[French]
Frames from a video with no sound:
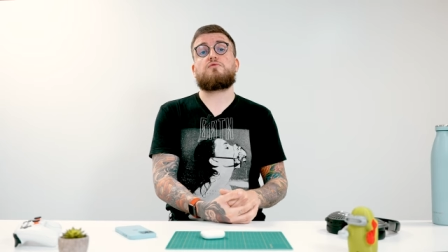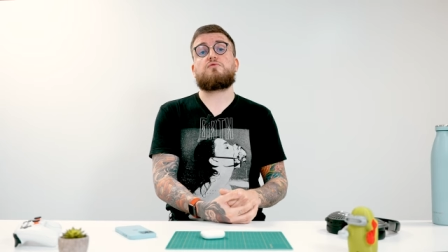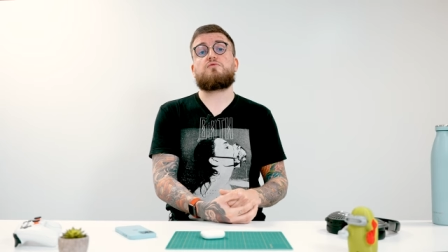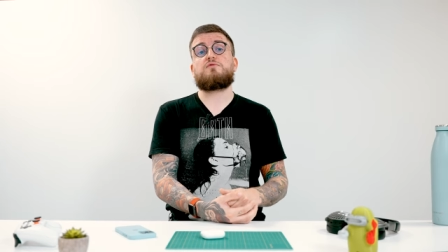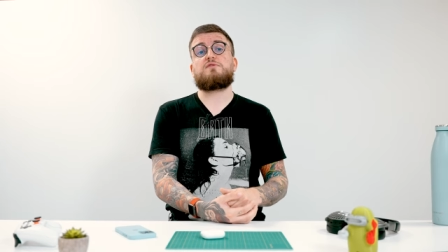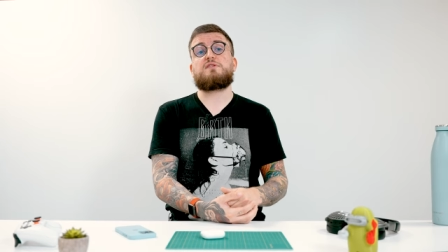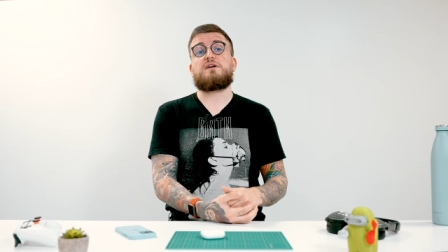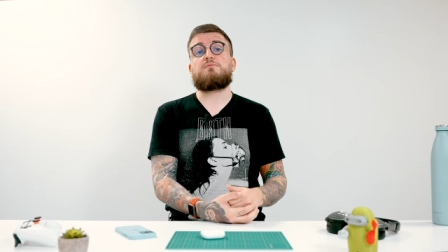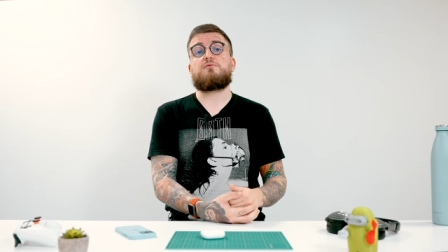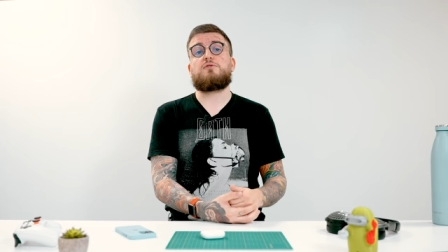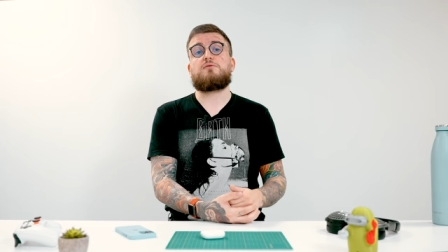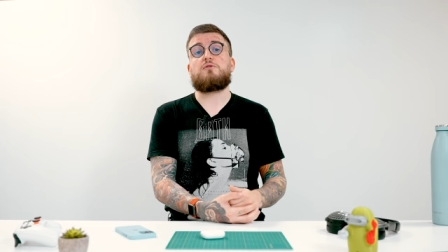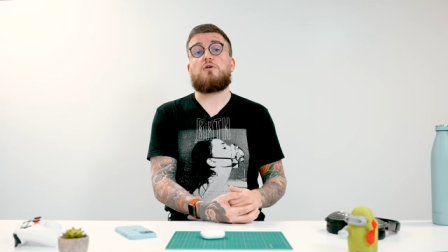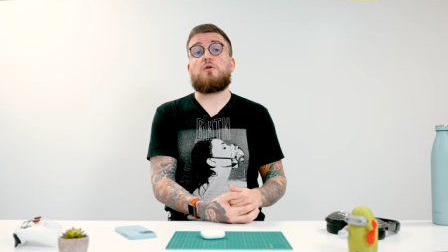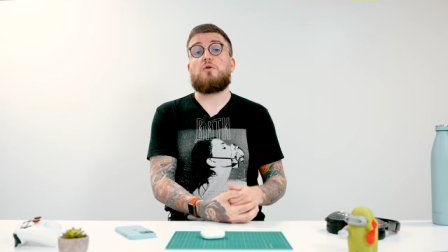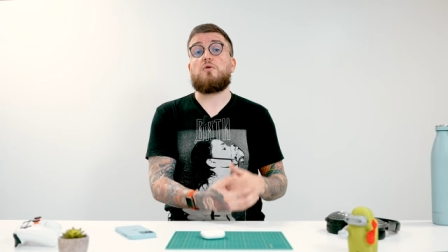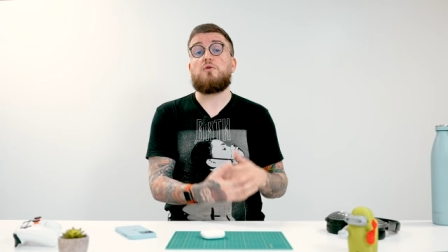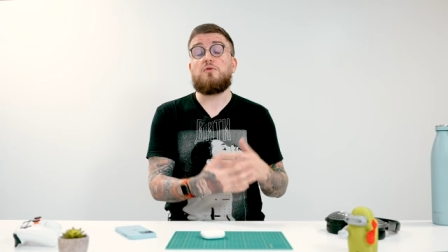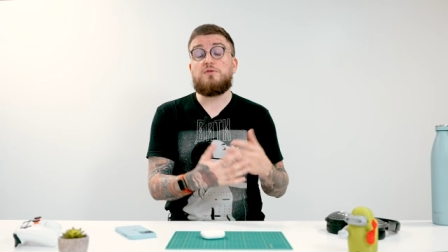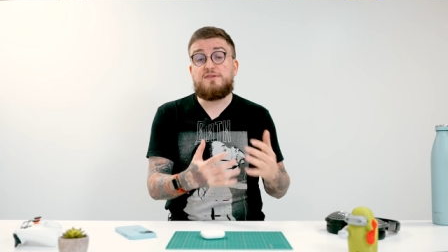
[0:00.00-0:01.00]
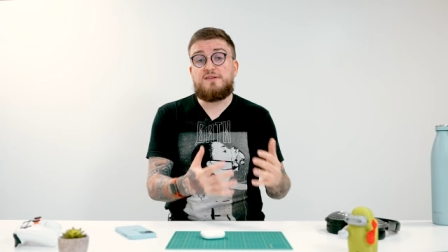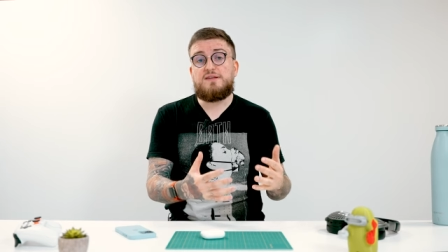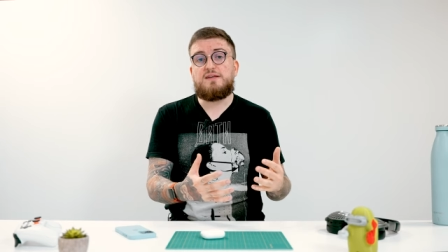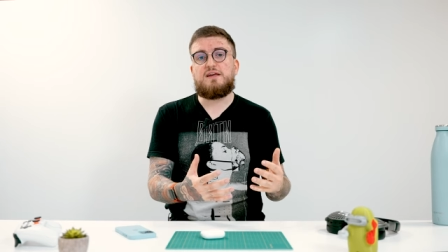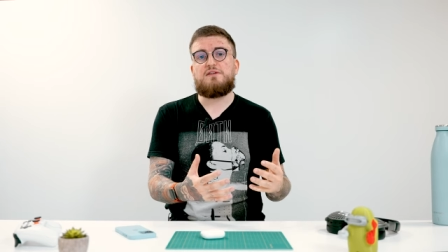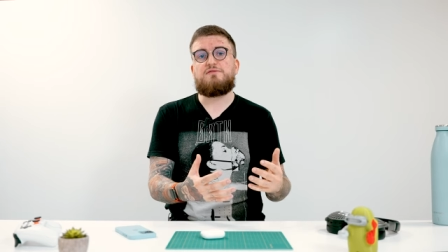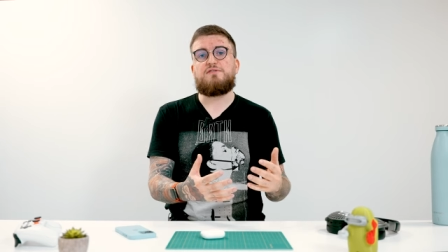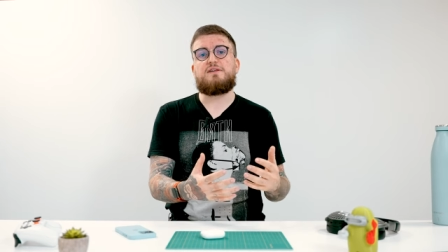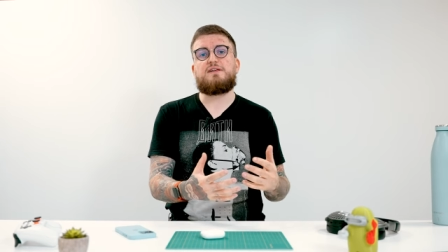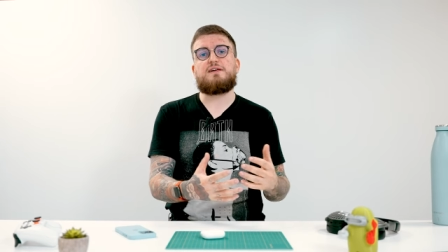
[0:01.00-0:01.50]
tout simplement aussi
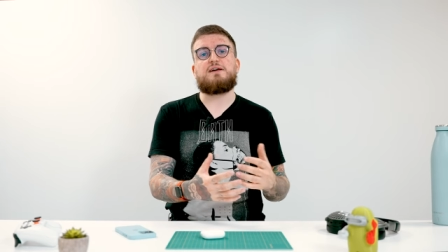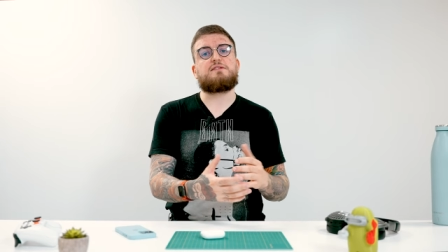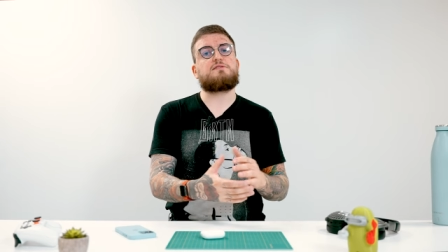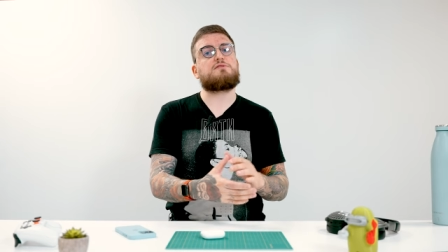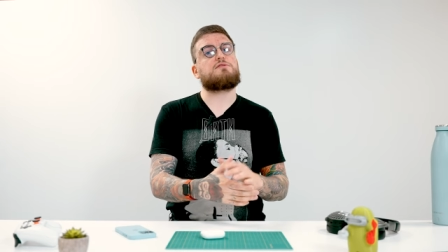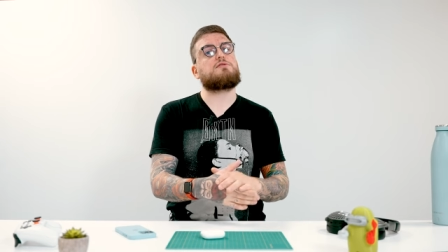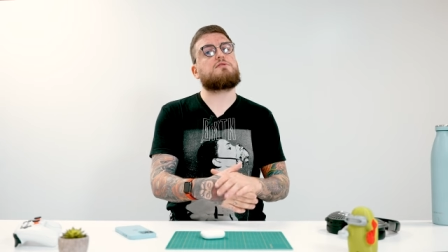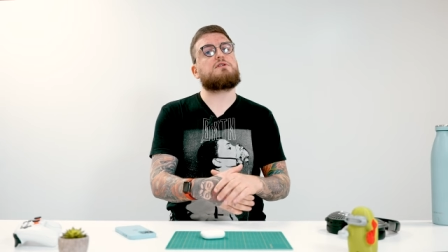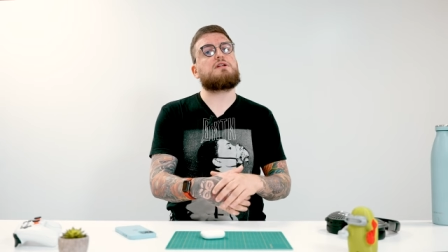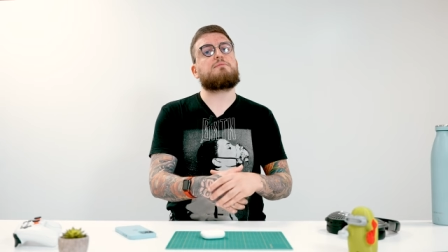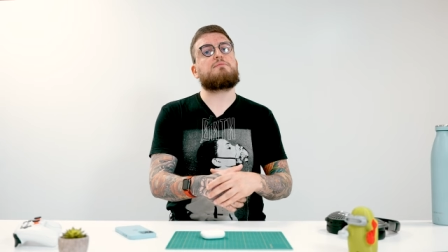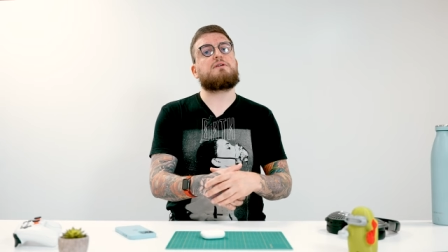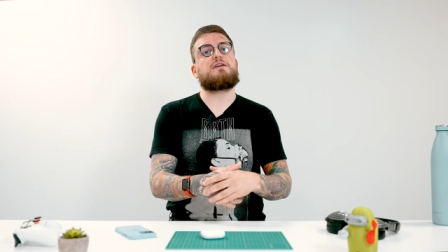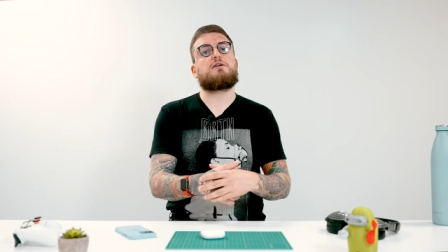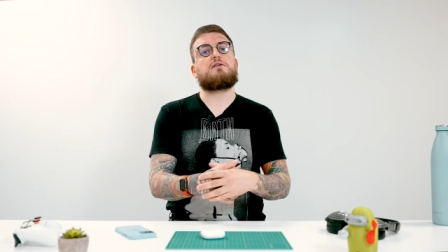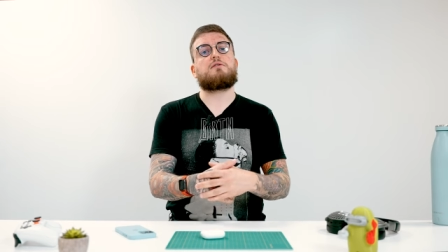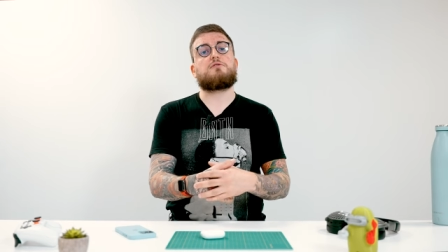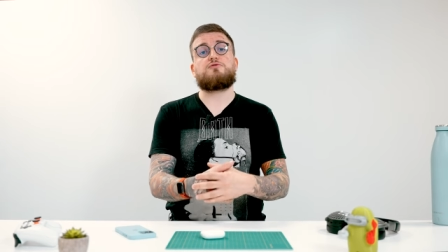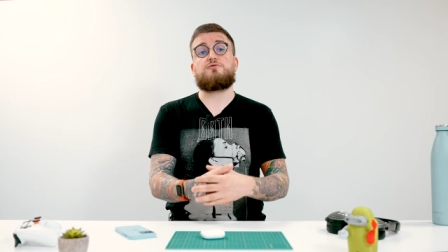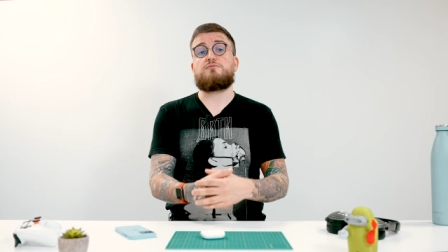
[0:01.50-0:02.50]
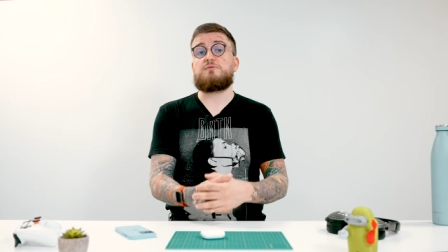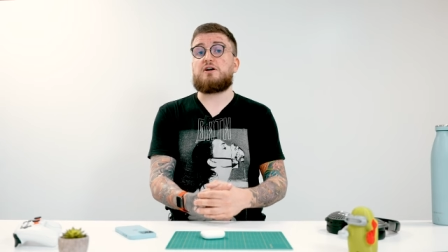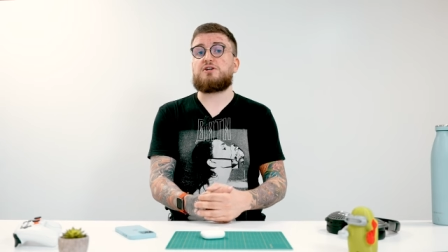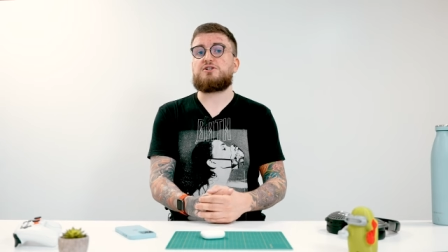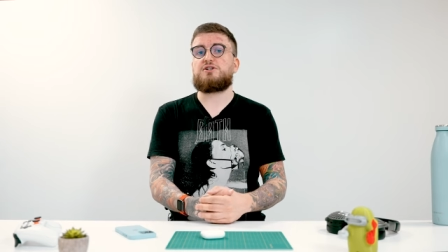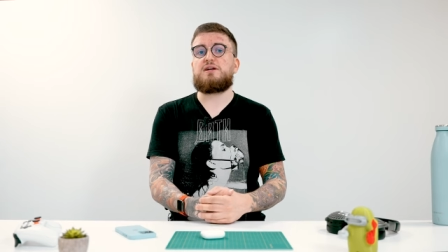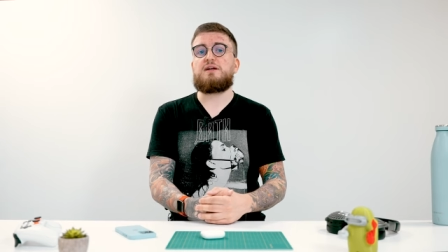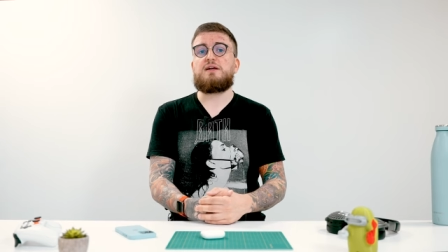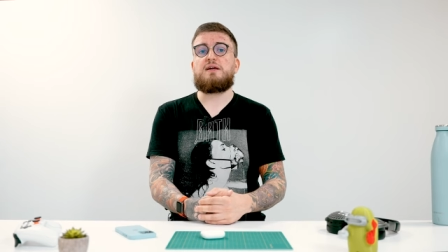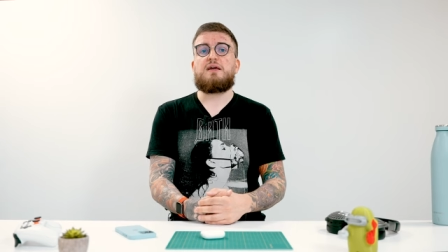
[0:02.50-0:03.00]
efficaces que les meilleurs du
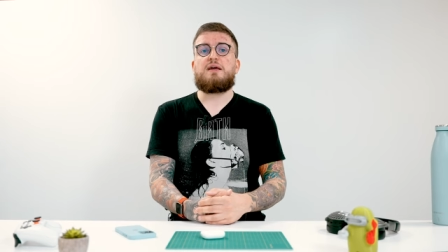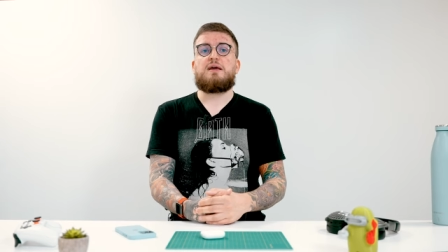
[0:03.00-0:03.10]
marché.